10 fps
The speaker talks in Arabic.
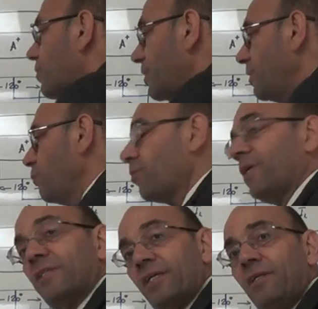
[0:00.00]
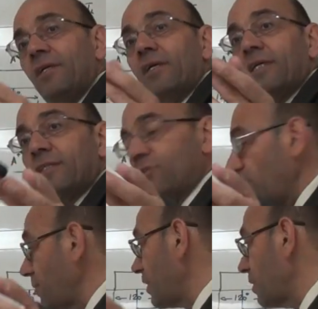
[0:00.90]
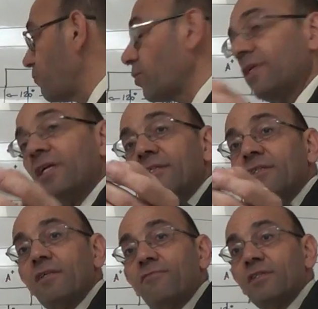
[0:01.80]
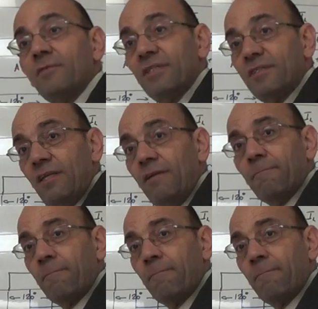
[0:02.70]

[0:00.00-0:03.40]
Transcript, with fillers: هون راح نعمله بعدين قديش طلع معنا الفورير اناليسيز الفاندمنتال